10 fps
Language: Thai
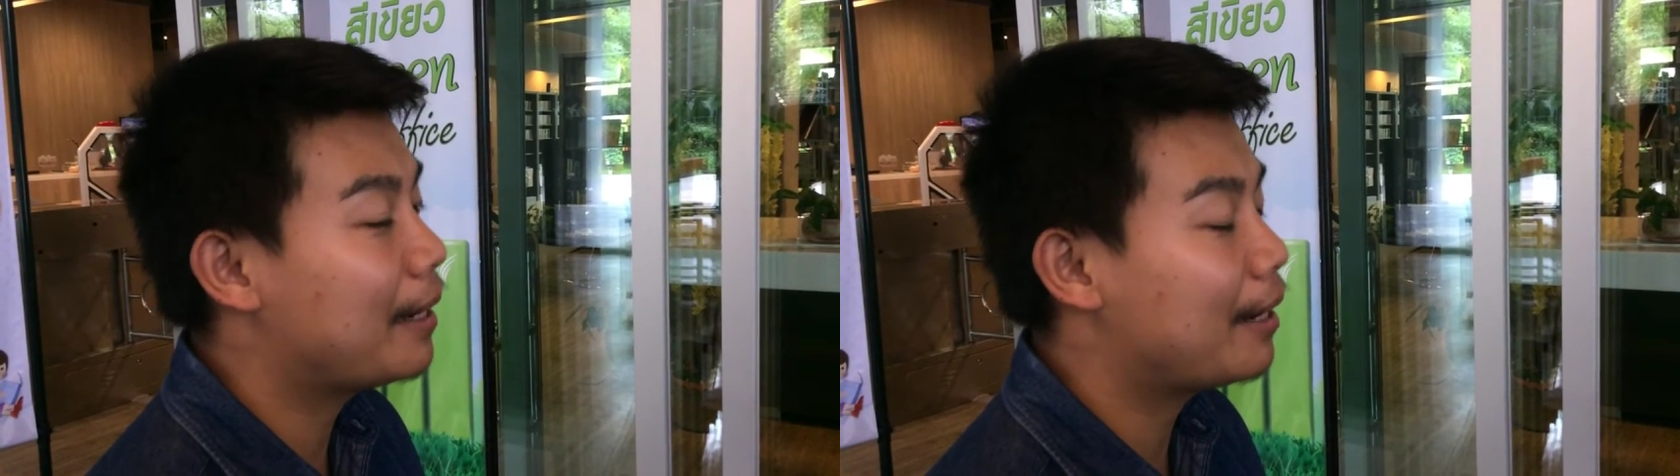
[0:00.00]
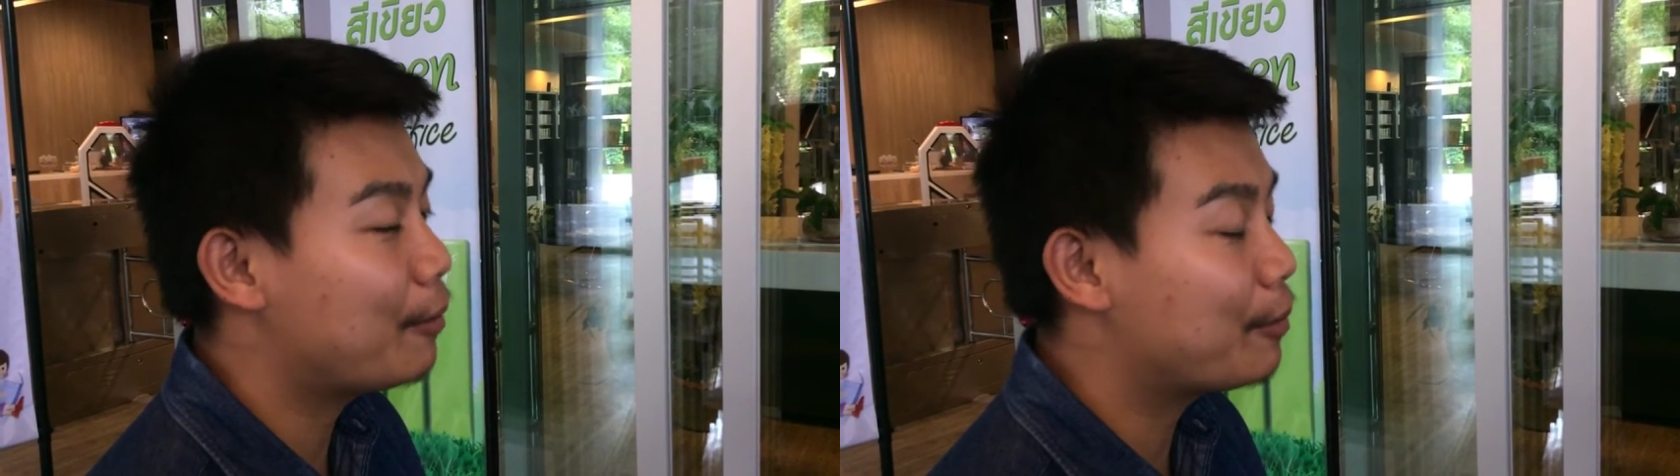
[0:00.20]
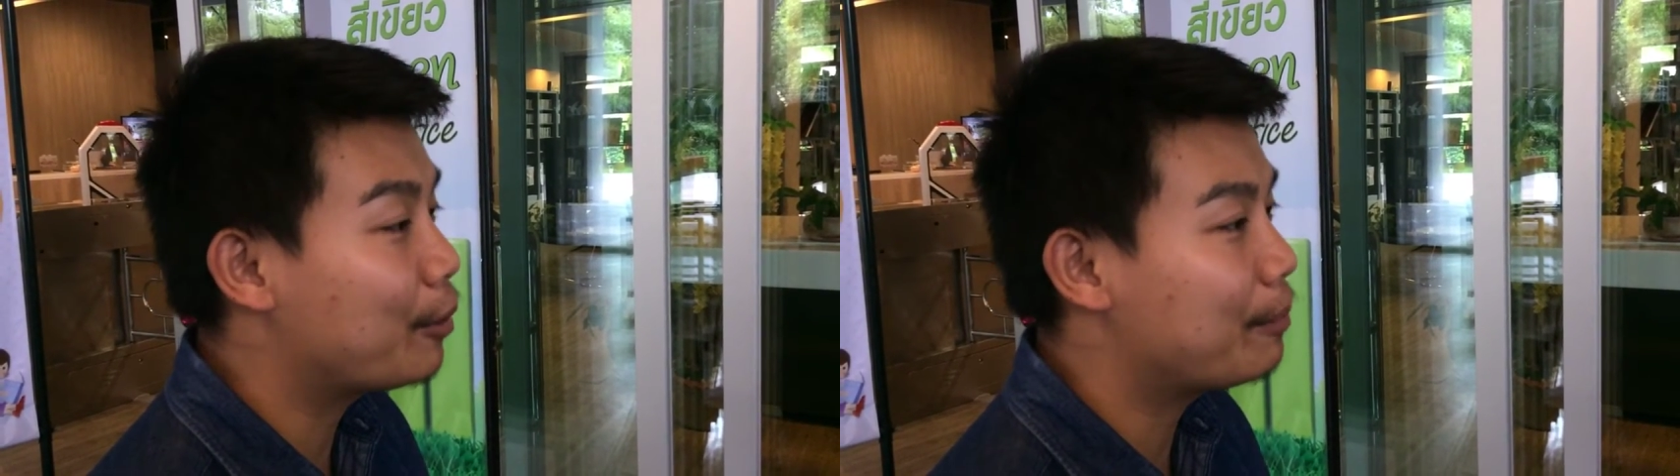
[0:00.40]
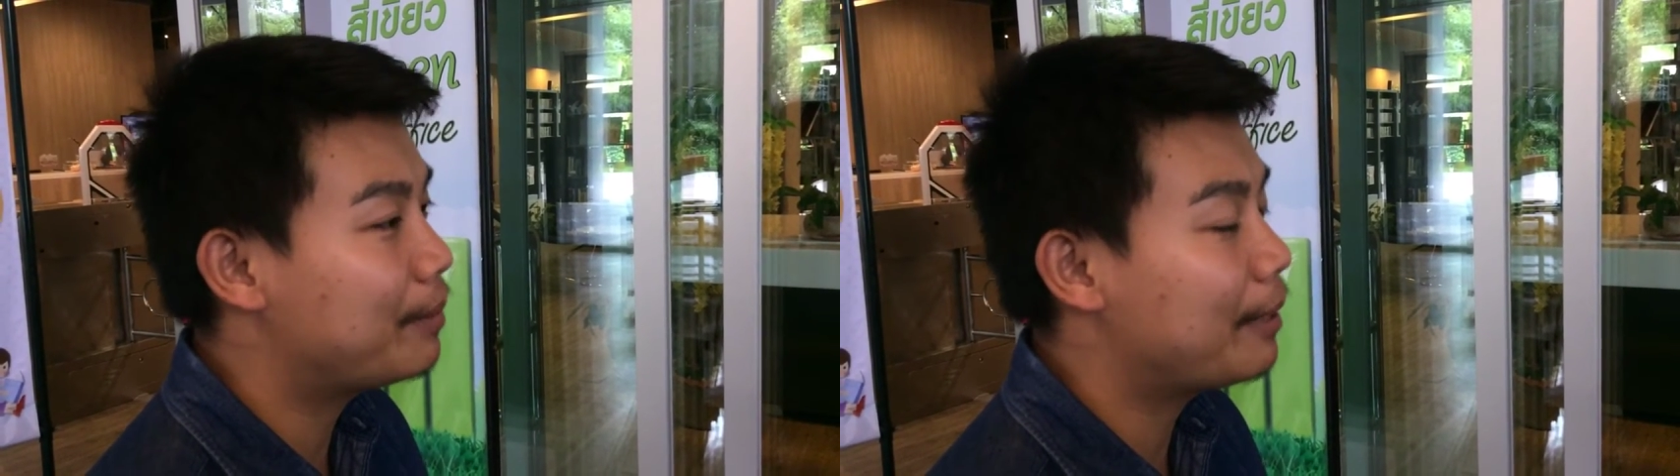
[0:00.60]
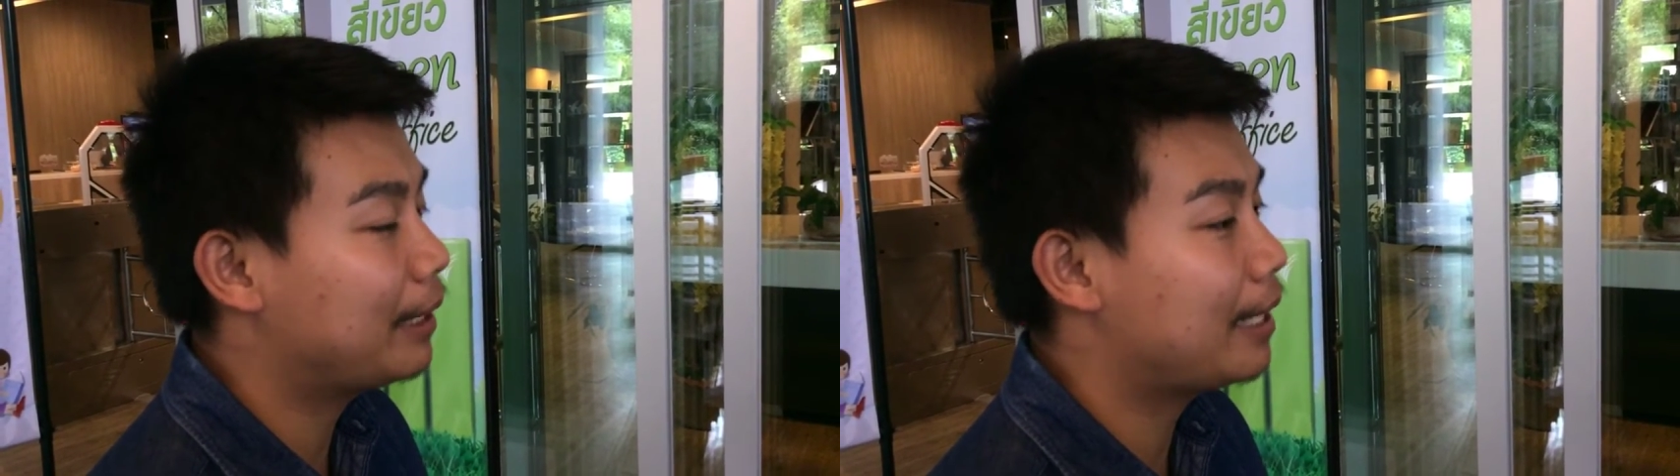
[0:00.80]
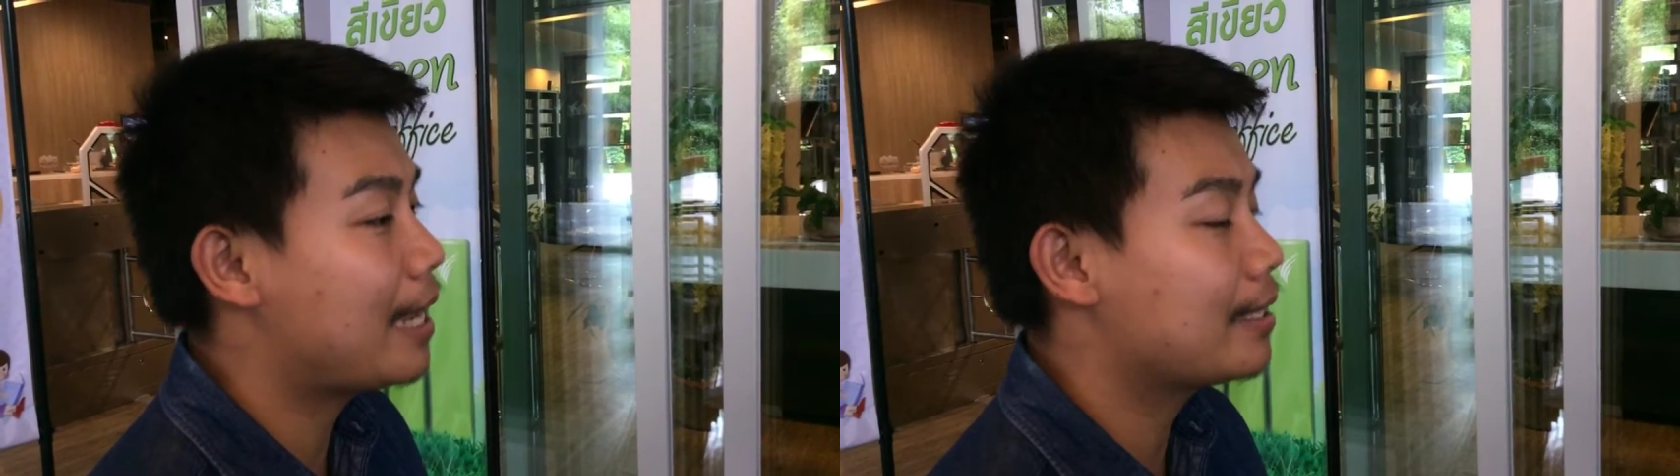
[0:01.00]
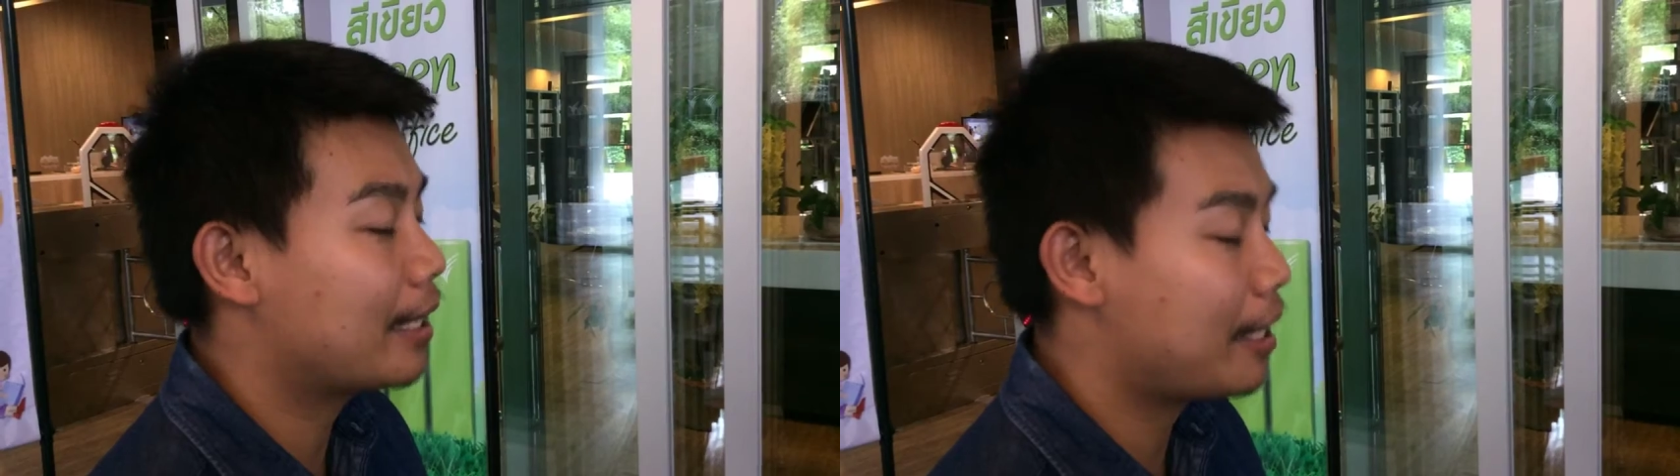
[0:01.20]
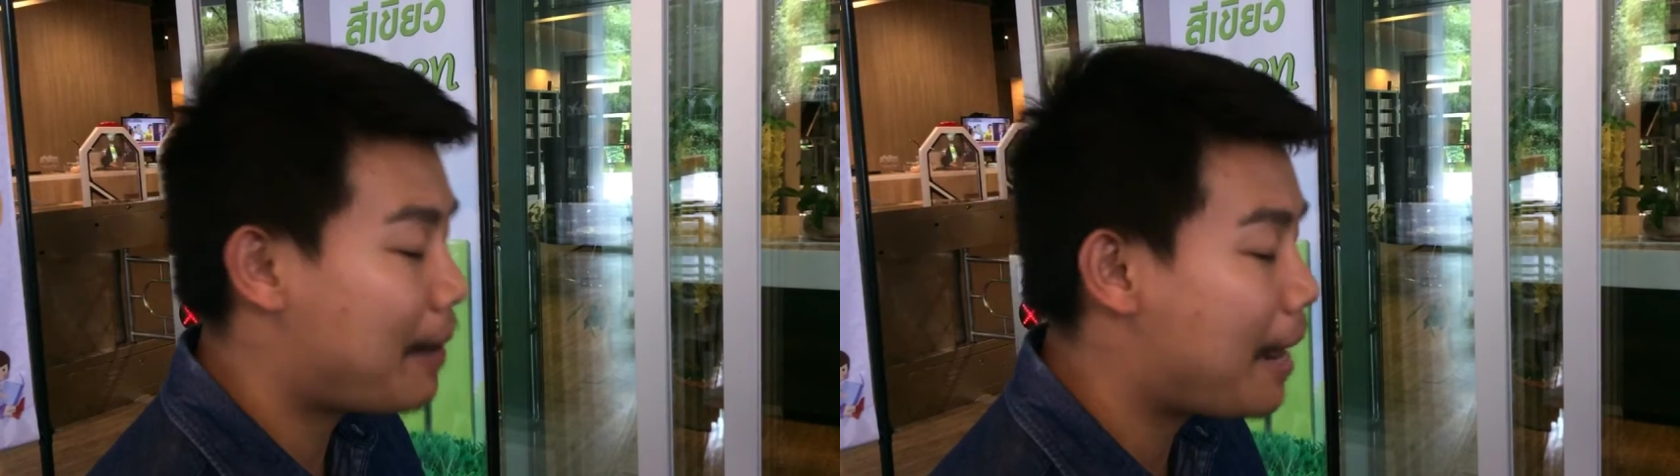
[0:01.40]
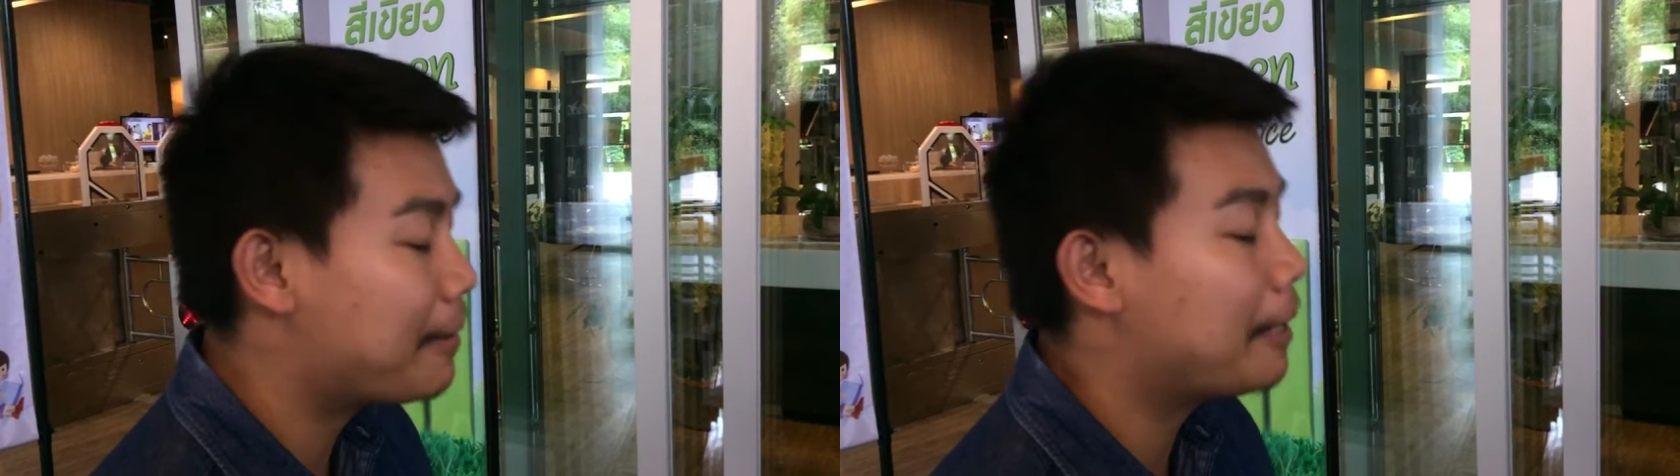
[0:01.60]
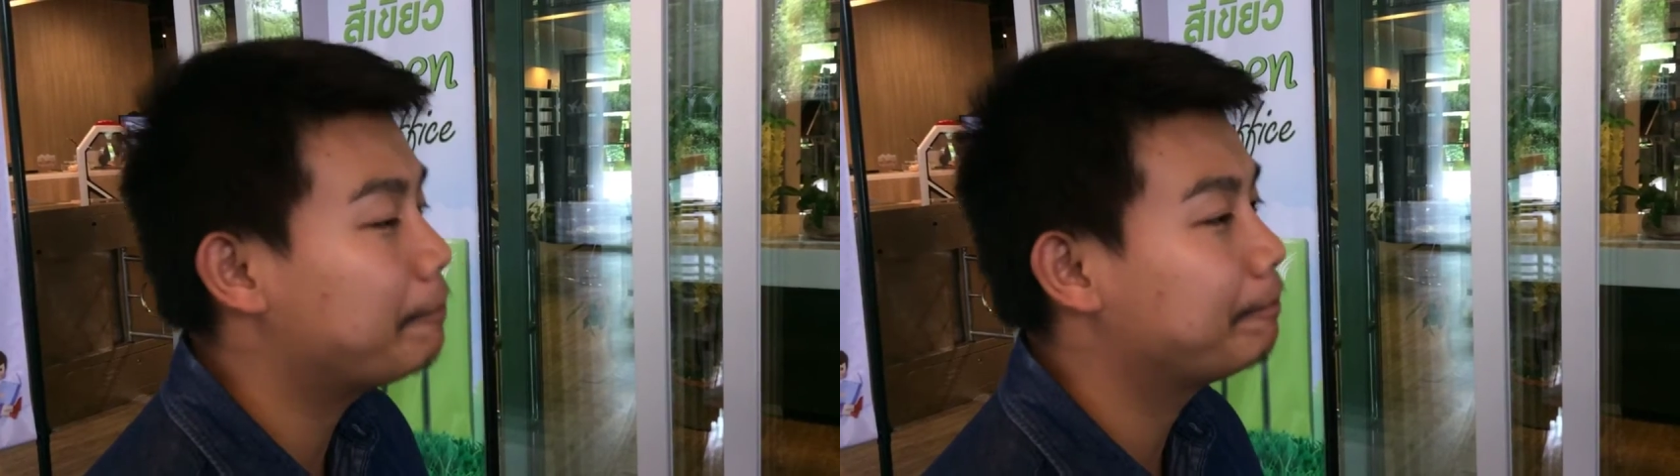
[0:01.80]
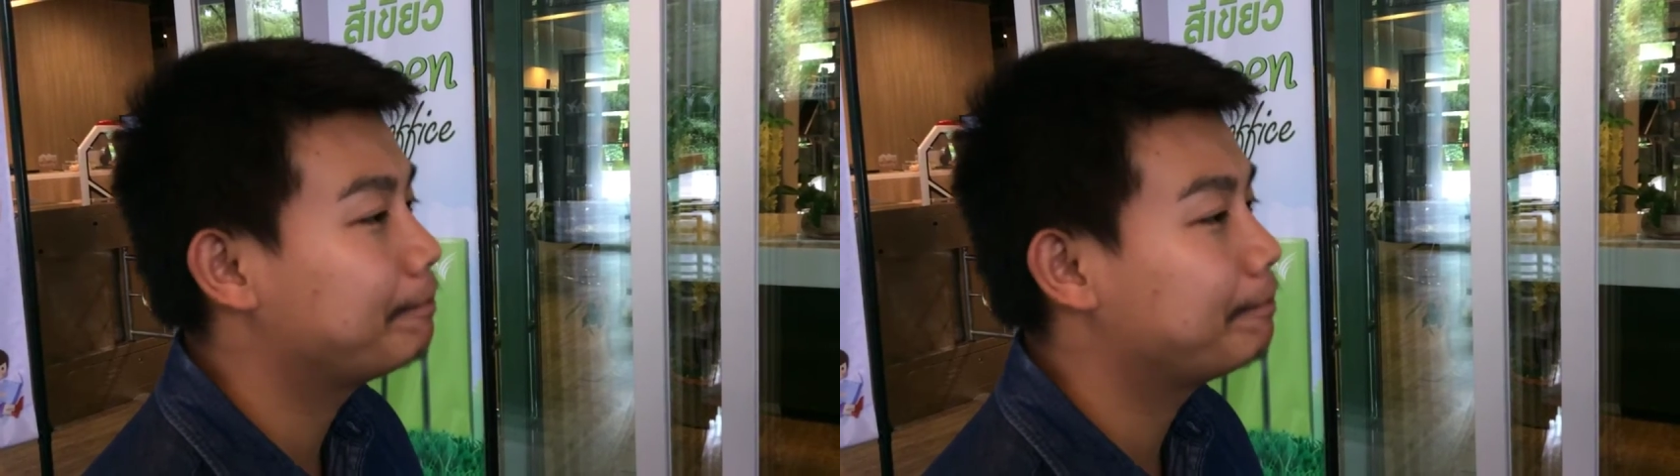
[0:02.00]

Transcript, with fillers: มาอบรมเพื่อพัฒนาศักยภาพครับ